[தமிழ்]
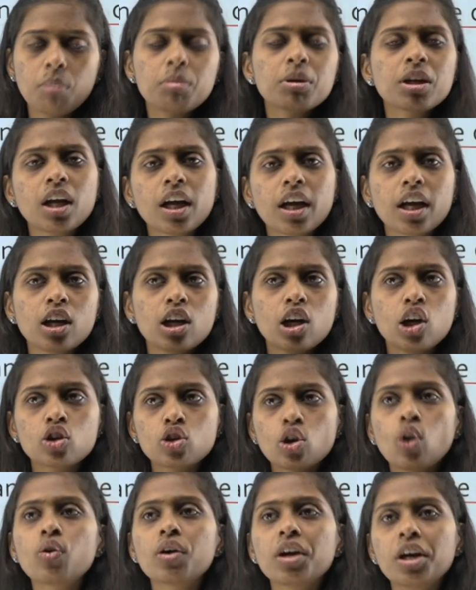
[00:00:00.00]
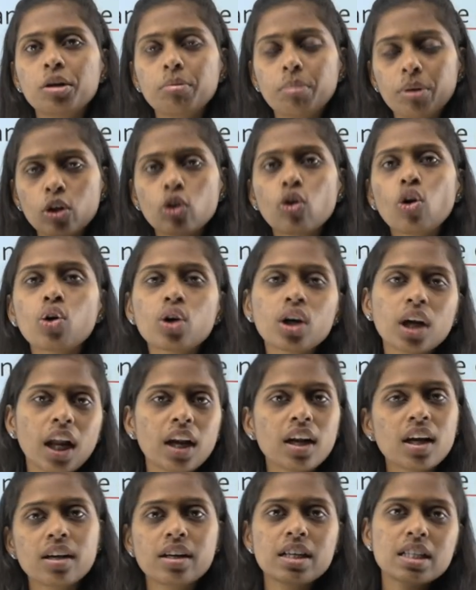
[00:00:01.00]
அப்படின்னா என்ன அர்த்தம் அவங்க ரெண்டு பேத்துக்குள்ள ஒரு
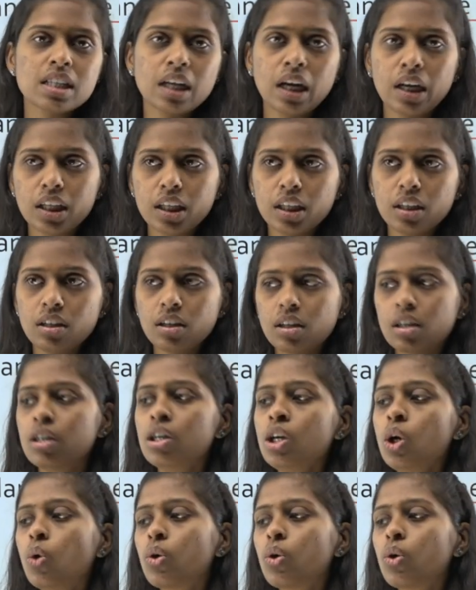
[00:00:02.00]
நல்ல அண்டர்ஸ்டாண்டிங் இருக்குது